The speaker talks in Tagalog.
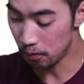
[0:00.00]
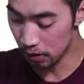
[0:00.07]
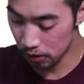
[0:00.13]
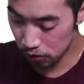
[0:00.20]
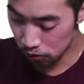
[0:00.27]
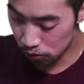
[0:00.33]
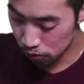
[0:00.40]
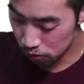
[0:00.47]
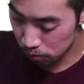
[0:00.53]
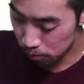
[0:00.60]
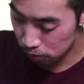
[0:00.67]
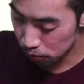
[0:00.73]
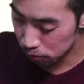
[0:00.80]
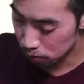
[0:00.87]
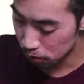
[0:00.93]
when you do
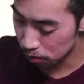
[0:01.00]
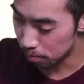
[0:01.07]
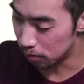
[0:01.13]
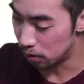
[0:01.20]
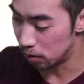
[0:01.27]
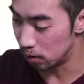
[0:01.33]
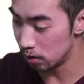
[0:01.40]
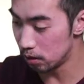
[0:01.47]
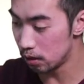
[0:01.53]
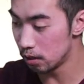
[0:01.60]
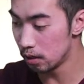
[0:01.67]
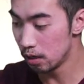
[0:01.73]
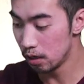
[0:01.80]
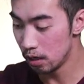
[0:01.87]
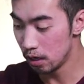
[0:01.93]
Bluetooth mode,
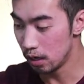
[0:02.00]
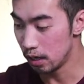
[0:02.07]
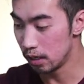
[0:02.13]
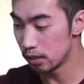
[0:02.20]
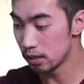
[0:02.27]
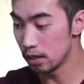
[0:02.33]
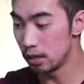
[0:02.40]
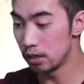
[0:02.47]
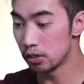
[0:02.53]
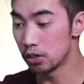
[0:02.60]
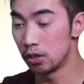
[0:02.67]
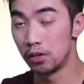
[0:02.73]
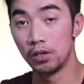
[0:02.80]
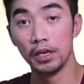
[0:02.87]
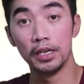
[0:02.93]
it's gonna
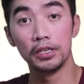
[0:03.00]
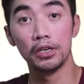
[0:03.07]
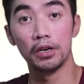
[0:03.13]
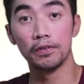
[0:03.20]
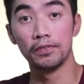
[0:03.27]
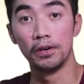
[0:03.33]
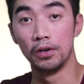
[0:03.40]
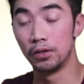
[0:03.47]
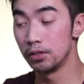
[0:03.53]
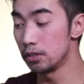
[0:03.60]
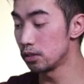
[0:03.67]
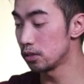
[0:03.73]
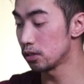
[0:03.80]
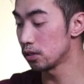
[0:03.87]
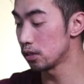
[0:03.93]
show in your
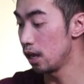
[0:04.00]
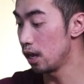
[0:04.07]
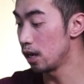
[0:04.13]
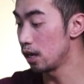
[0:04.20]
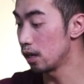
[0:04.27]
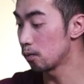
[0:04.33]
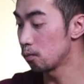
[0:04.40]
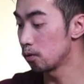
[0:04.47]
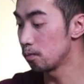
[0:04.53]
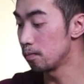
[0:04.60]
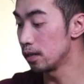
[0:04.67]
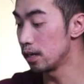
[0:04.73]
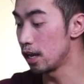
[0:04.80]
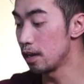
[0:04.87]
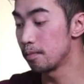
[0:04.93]
phones and it would
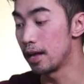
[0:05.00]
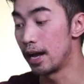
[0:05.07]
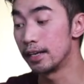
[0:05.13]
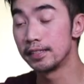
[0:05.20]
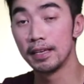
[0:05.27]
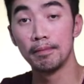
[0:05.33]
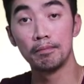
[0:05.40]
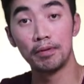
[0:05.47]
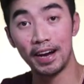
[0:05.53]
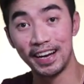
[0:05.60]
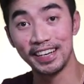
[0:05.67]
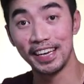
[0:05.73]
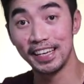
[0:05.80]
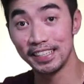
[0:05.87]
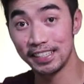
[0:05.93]
be named Aston
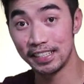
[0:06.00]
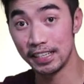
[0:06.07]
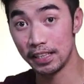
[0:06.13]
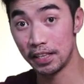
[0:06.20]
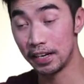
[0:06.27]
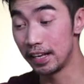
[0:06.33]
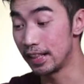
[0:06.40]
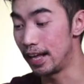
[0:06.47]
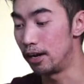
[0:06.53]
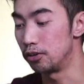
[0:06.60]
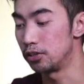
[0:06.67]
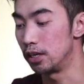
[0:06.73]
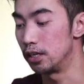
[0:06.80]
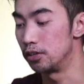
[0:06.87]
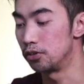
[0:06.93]
Brand
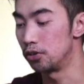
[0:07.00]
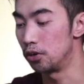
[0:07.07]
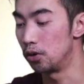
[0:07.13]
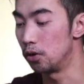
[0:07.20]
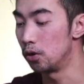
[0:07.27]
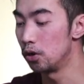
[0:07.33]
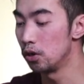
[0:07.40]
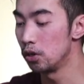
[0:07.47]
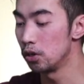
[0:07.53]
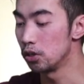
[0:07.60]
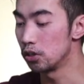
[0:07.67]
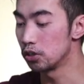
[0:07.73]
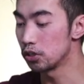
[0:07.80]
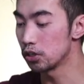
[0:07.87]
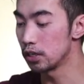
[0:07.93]
HD3000. So
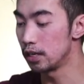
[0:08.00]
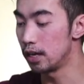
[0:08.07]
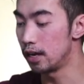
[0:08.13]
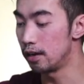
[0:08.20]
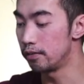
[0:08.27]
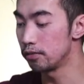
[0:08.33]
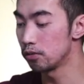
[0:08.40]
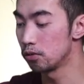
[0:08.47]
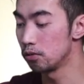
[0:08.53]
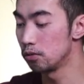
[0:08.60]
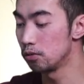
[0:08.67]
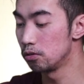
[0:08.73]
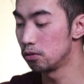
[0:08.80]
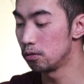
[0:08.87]
you're just gonna have to